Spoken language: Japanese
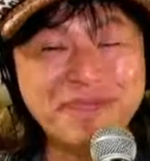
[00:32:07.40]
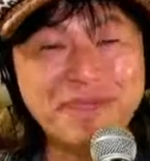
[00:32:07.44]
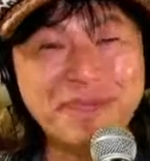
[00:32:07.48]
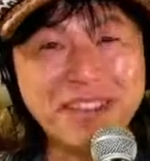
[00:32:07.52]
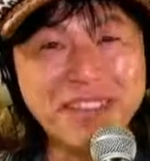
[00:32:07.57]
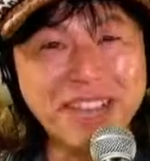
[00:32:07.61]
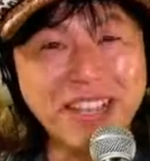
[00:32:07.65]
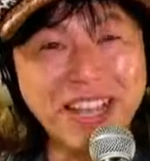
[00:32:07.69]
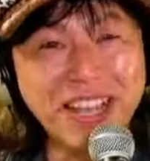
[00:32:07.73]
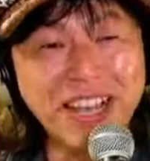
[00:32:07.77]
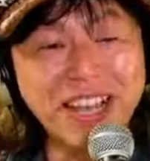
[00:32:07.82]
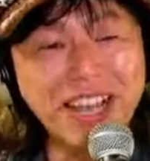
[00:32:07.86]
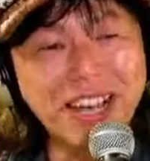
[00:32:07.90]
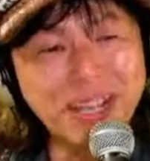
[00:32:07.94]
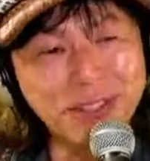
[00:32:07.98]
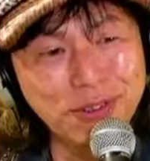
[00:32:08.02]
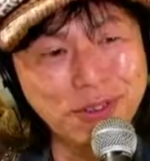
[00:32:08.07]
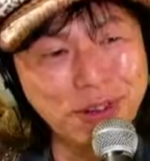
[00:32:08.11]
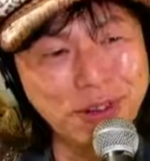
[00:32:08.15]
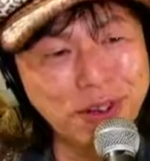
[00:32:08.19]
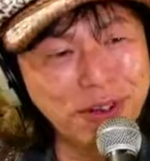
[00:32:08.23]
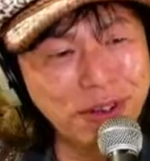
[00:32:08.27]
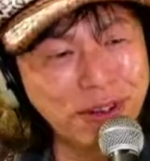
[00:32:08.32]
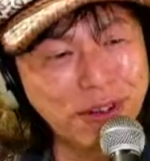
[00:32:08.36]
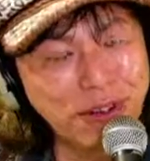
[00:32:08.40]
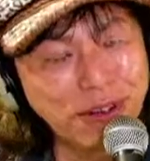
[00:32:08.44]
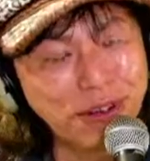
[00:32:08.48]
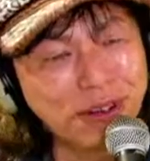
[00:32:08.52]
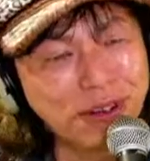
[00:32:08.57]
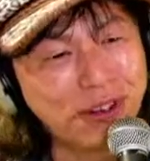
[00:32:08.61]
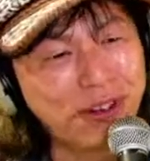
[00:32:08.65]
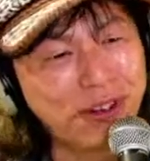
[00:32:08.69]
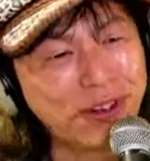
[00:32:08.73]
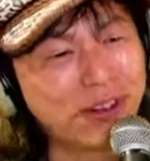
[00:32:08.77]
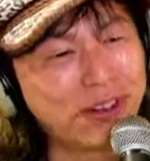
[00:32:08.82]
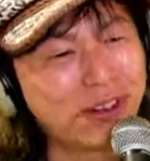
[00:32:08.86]
う。で、あ
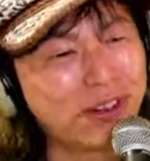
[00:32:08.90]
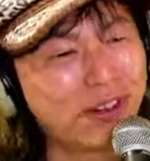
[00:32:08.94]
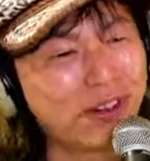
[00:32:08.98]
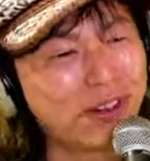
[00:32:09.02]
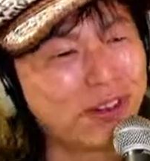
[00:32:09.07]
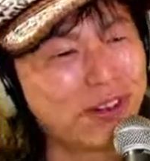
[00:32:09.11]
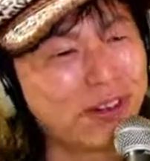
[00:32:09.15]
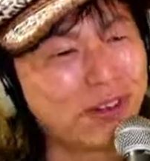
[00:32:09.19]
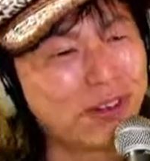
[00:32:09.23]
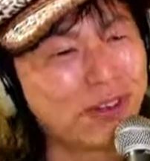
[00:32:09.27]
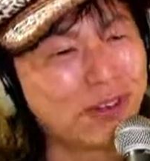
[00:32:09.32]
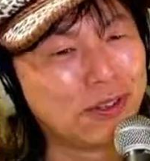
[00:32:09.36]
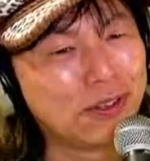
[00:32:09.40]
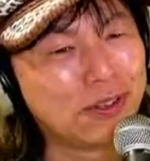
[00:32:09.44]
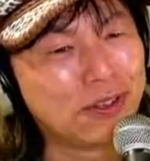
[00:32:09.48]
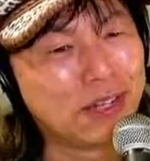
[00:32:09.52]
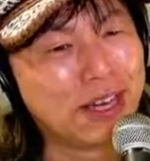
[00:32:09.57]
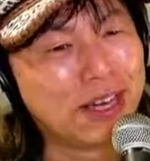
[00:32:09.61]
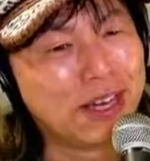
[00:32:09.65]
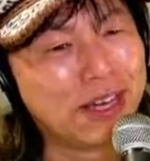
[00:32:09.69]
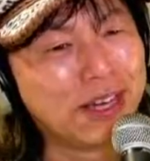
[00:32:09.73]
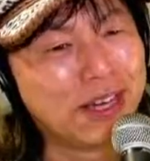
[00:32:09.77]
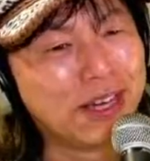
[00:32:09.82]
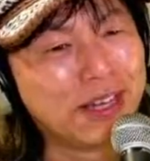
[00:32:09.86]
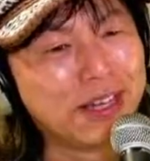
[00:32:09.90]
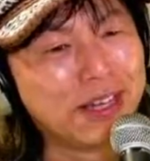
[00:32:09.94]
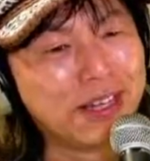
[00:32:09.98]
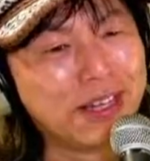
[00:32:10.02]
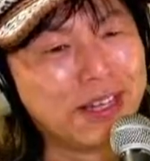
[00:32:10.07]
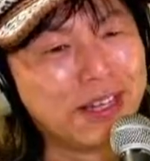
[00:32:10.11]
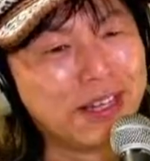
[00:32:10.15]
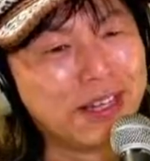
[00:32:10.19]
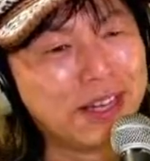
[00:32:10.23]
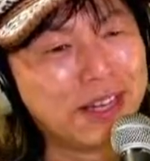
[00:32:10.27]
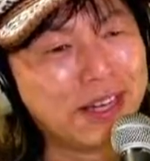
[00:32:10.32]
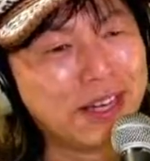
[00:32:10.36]
のー、今度は、
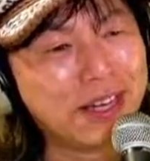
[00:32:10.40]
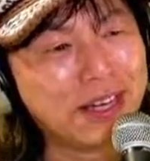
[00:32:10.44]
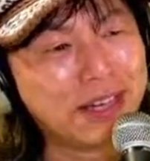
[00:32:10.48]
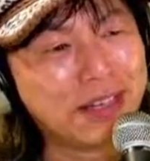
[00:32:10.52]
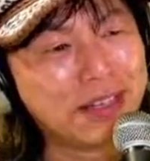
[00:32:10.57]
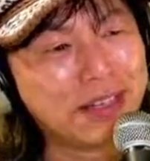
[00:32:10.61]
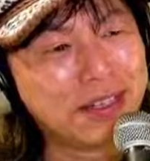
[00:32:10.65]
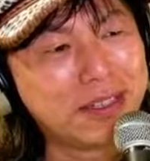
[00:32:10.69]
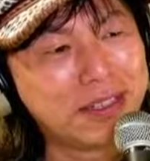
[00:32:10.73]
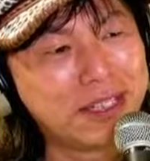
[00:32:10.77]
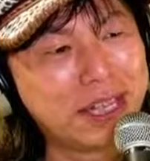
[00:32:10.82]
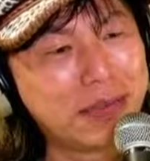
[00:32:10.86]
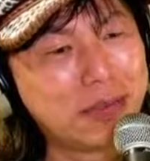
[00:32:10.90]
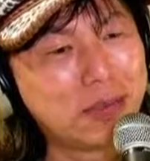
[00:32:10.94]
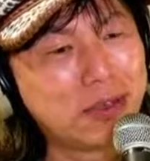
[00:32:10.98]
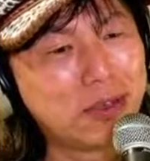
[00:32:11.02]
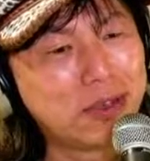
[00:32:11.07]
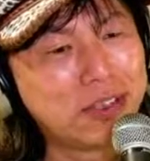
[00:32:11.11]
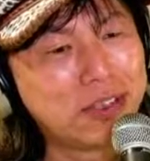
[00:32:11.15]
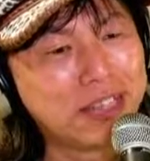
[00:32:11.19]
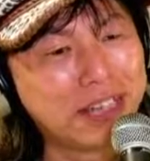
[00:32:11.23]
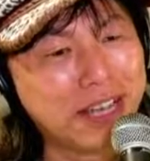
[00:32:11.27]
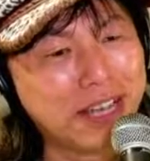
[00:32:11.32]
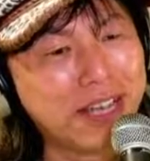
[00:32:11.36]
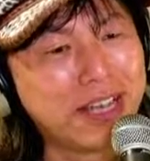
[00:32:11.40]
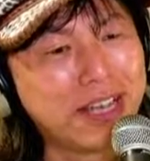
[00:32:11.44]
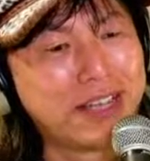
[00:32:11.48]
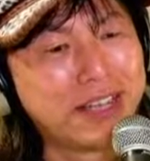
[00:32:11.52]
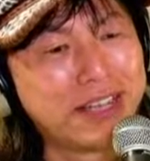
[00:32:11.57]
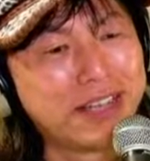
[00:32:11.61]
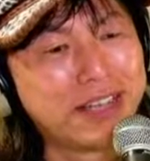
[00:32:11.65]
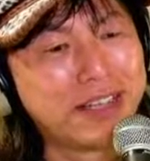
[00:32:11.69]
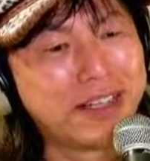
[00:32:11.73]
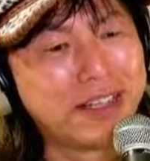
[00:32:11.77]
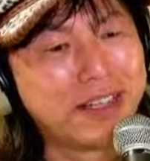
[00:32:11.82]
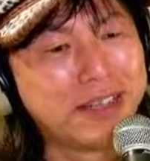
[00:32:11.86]
あ入れ物にね、
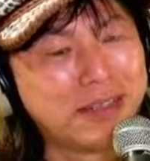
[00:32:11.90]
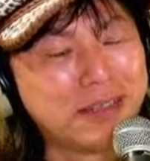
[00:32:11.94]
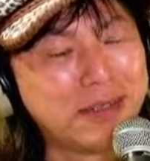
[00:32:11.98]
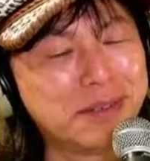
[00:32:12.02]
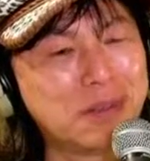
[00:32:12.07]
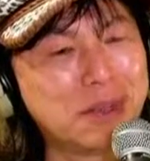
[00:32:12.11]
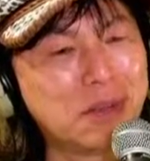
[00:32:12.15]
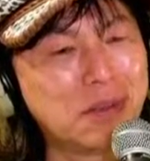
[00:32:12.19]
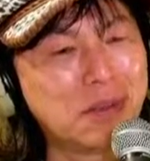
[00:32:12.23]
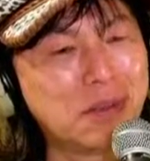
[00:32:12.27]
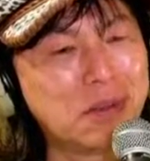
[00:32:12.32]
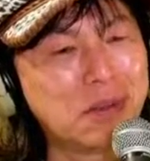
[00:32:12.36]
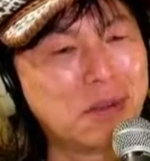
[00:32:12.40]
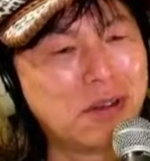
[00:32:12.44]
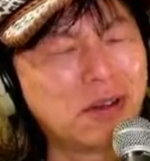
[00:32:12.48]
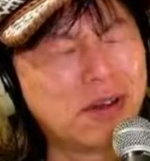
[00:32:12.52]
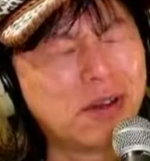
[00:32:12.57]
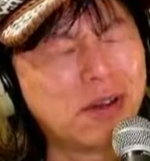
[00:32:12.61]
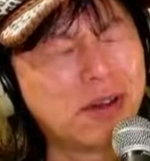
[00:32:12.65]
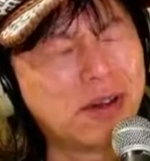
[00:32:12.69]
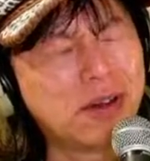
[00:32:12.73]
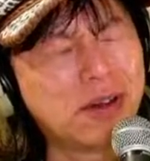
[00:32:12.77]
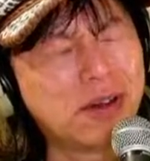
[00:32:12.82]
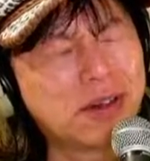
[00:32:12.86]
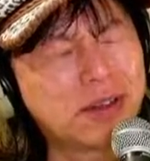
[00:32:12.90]
まあ、これも、